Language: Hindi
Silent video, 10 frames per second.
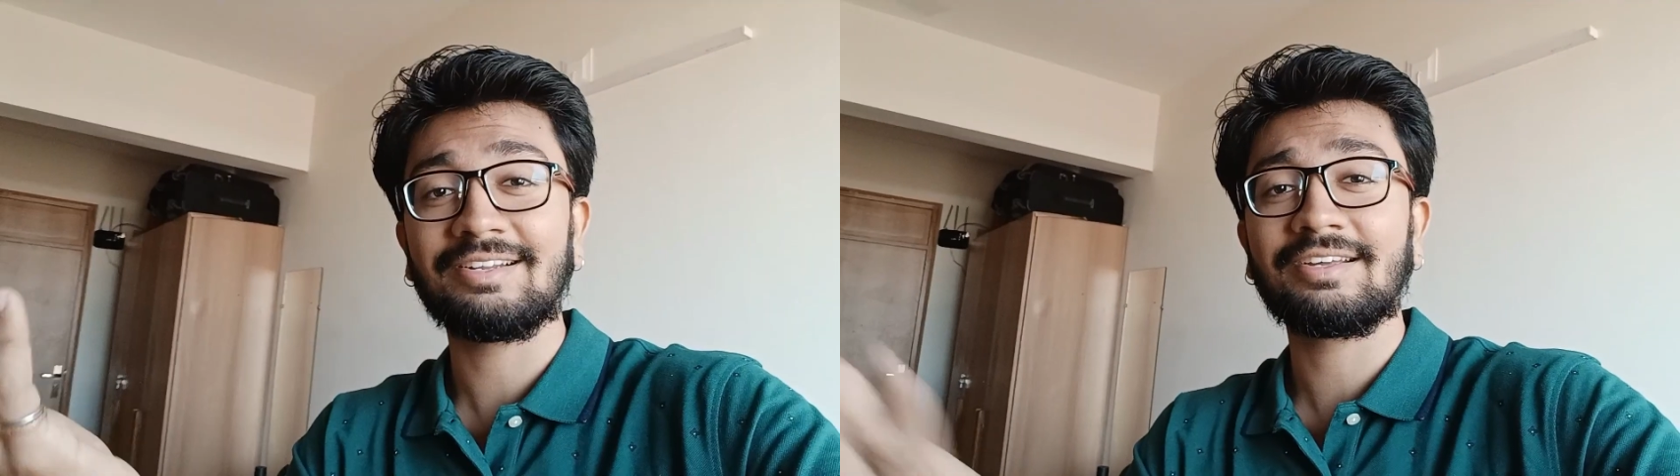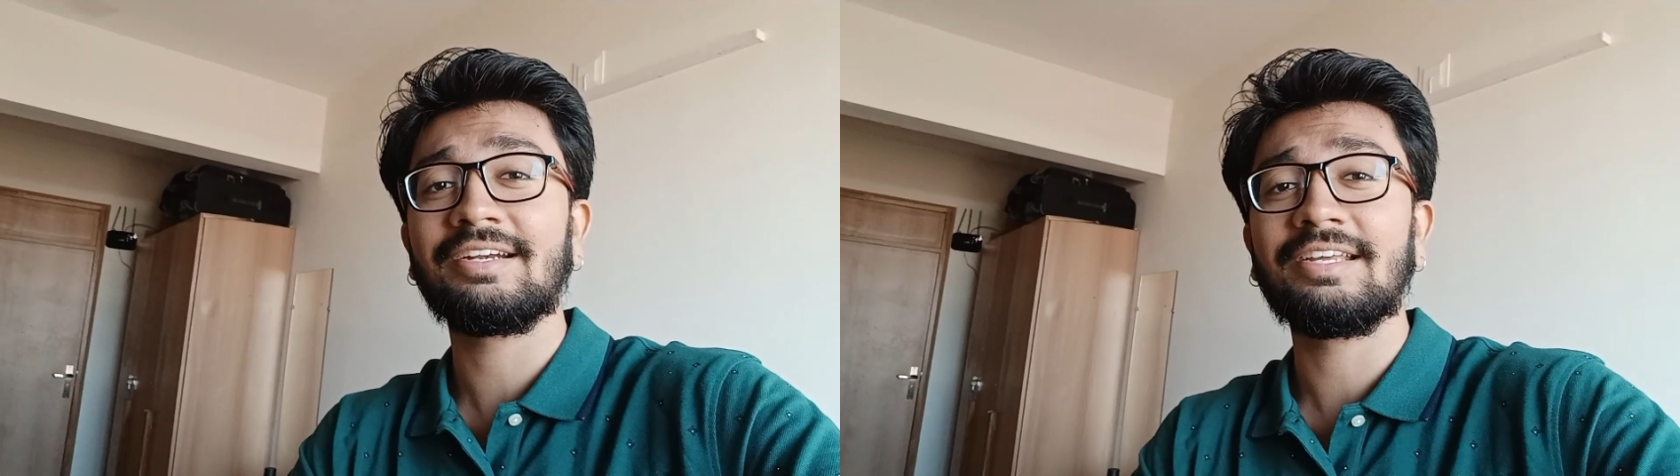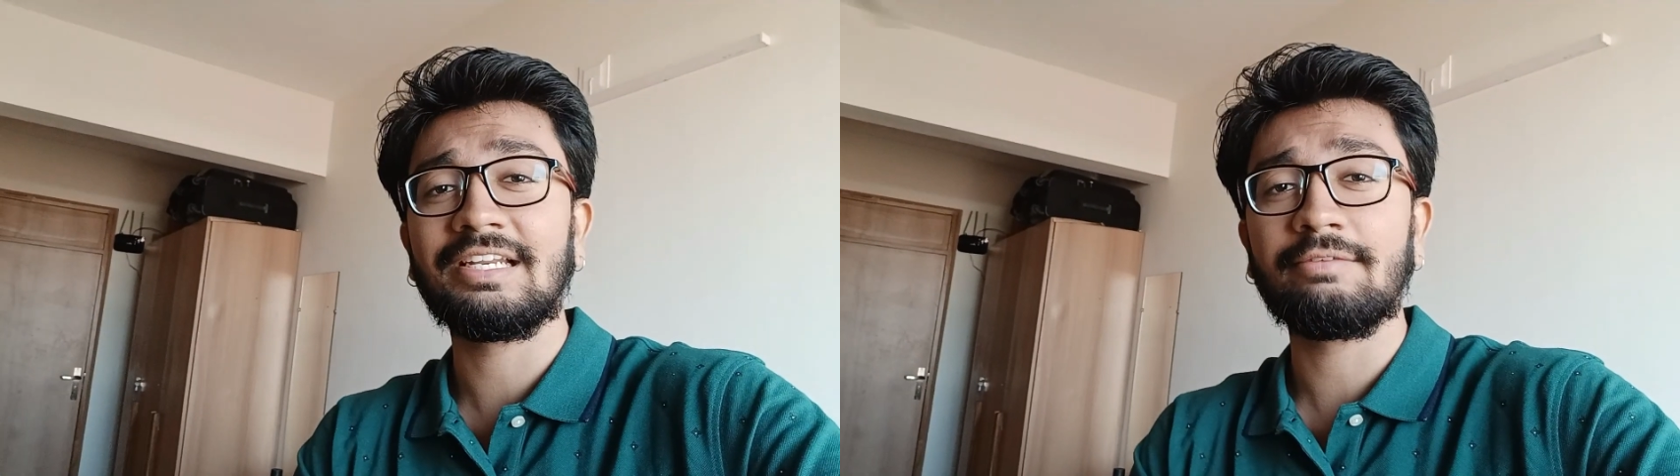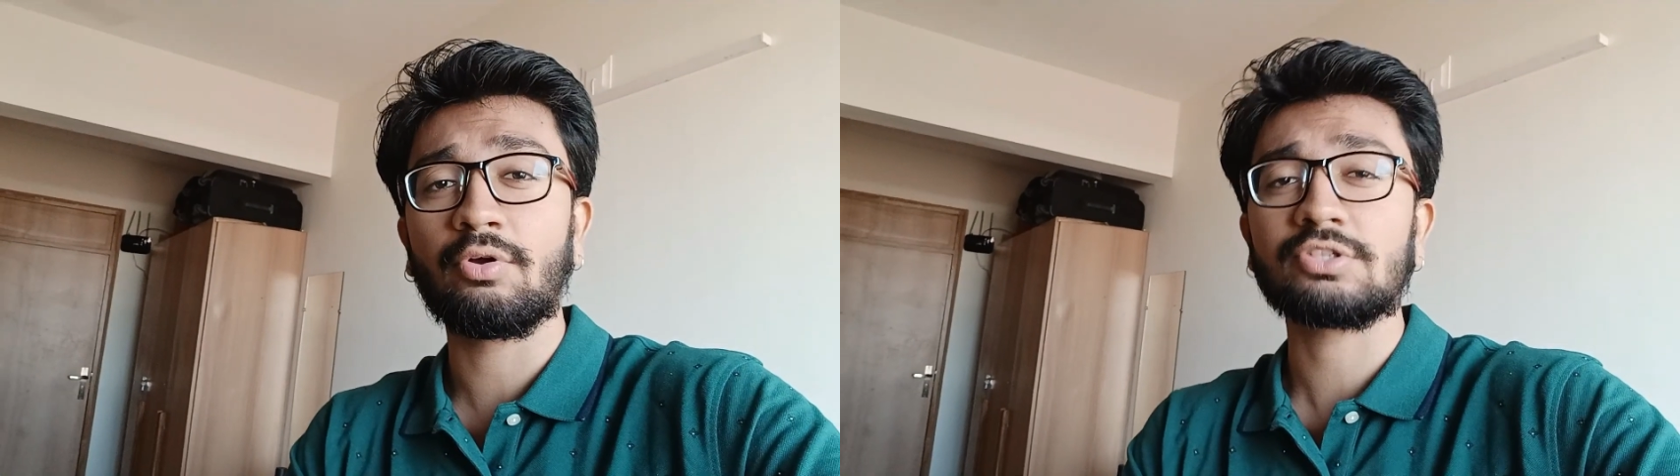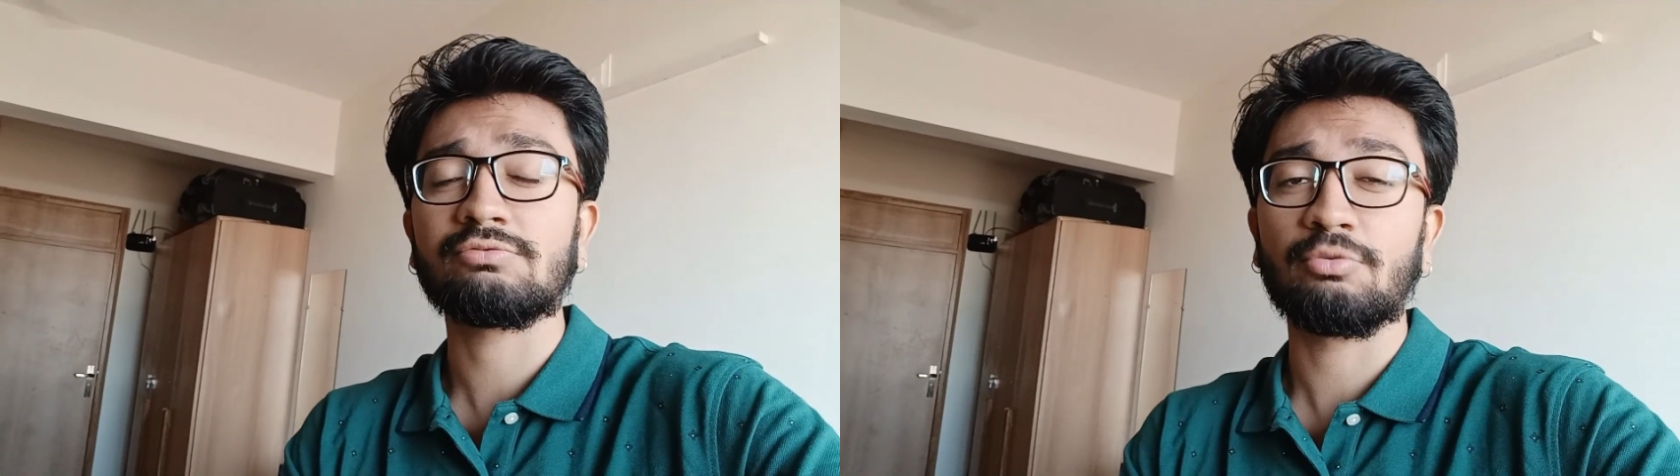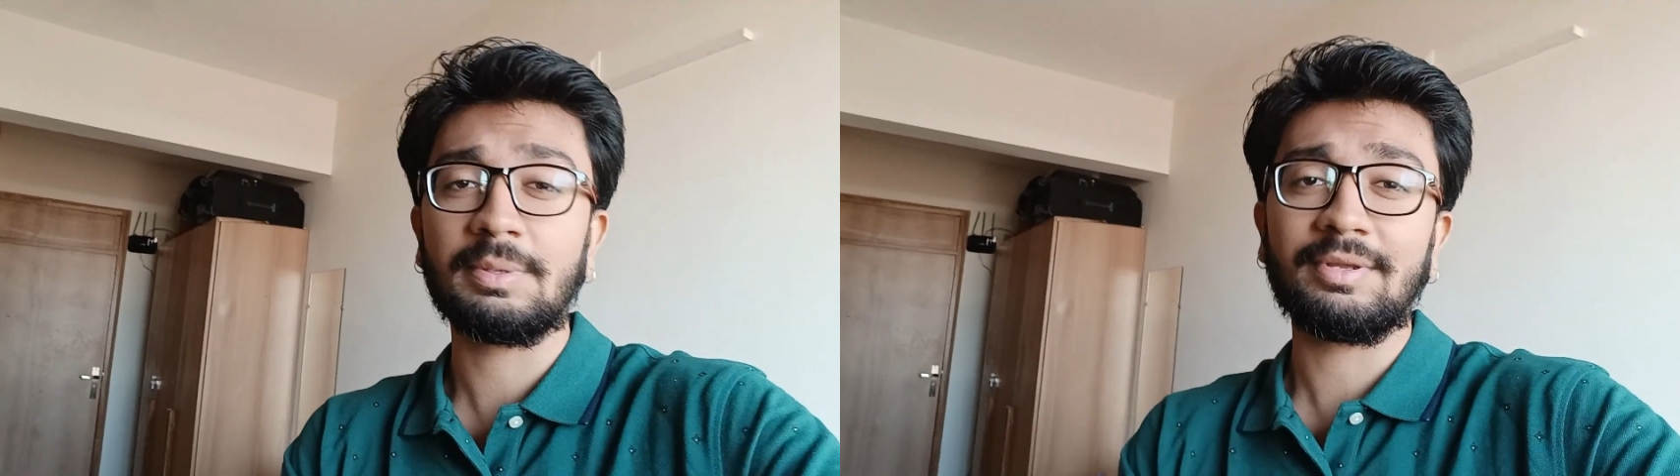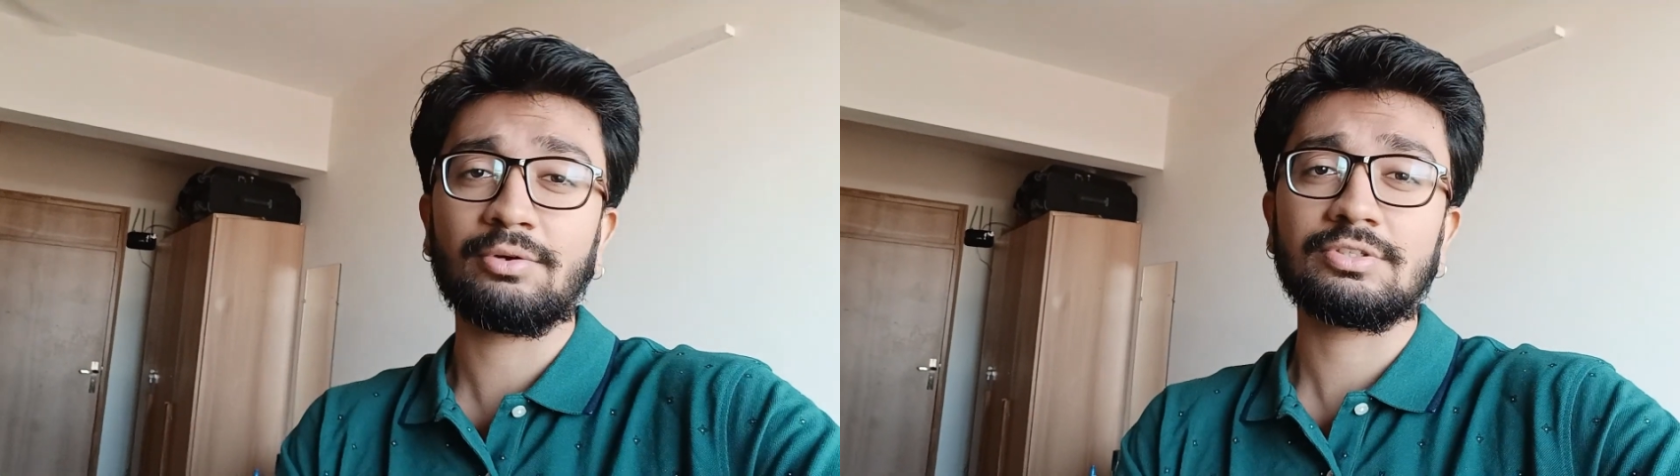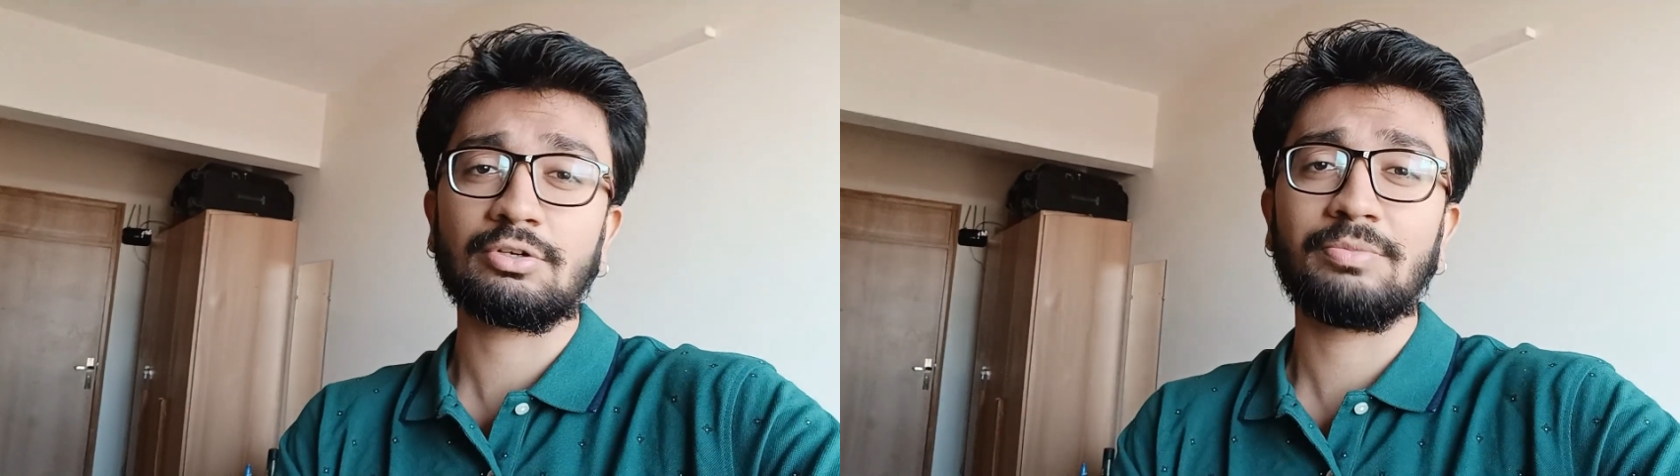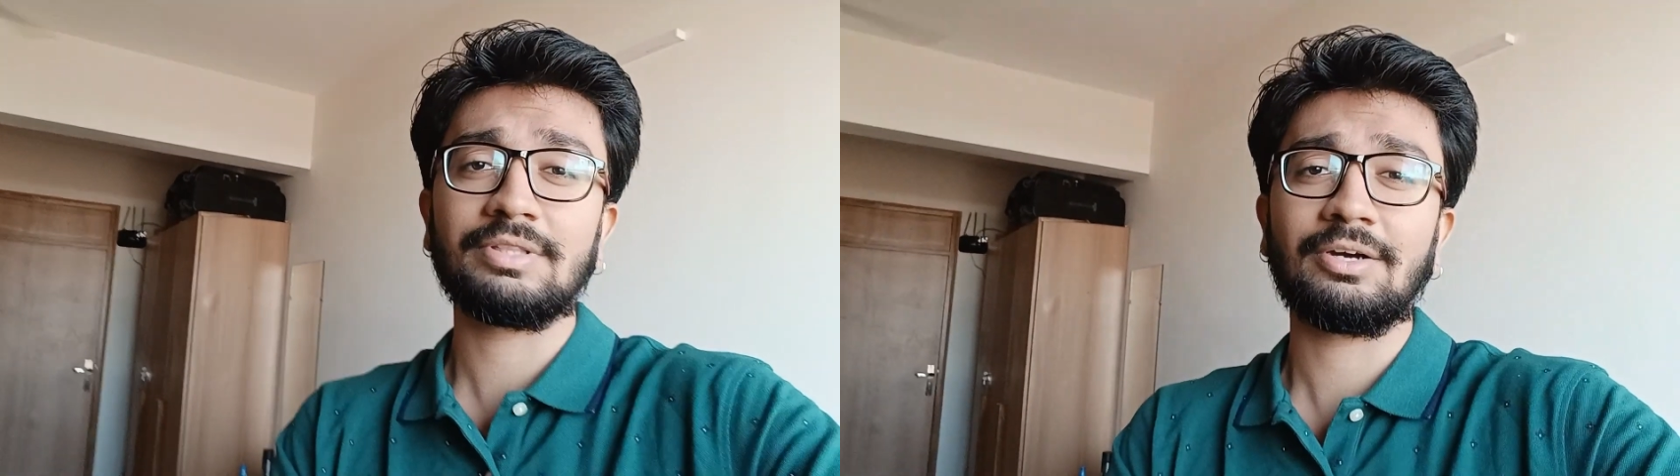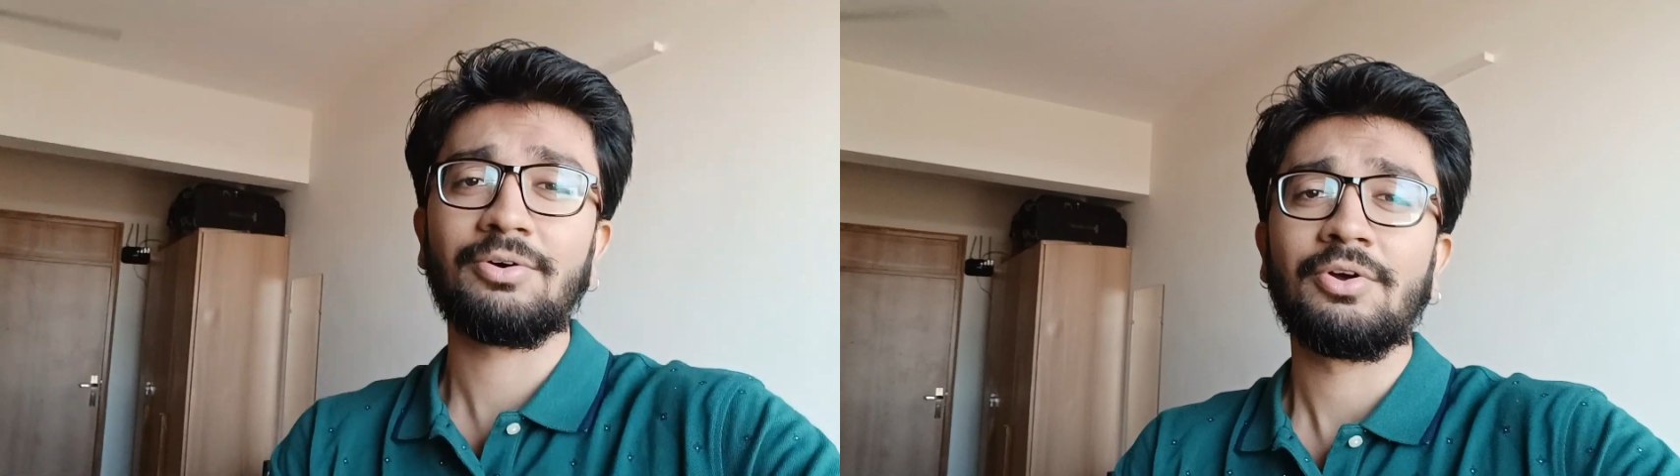लग रहे डेली ब्लॉग्स वो भी मेरे को ज़रूर
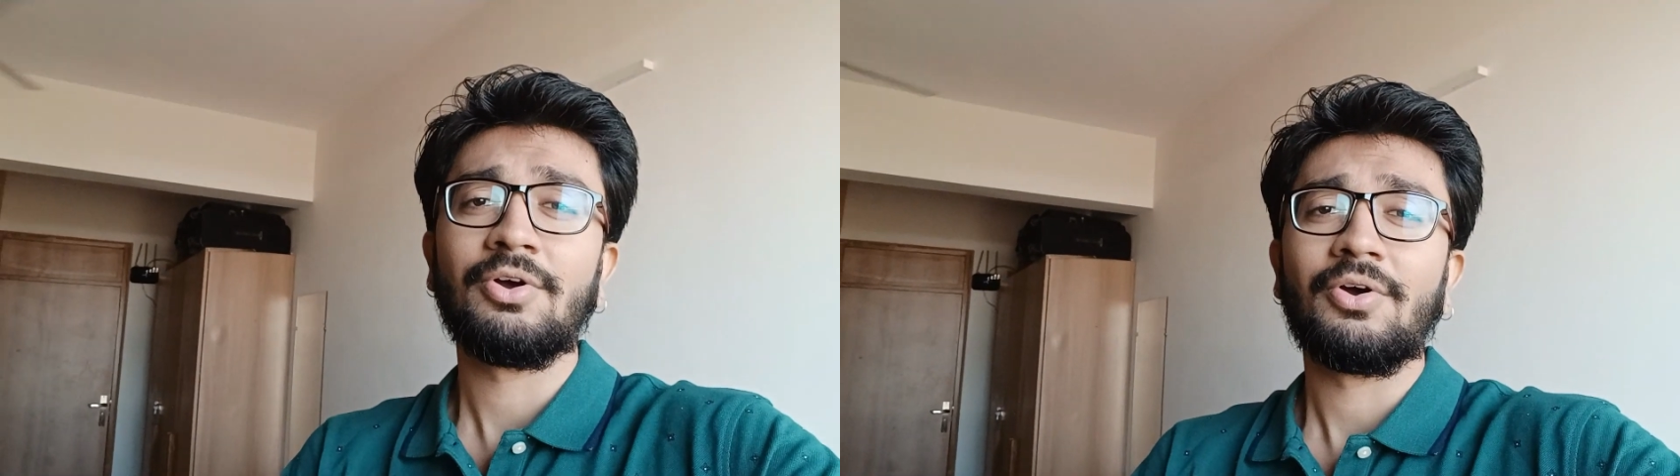बताओ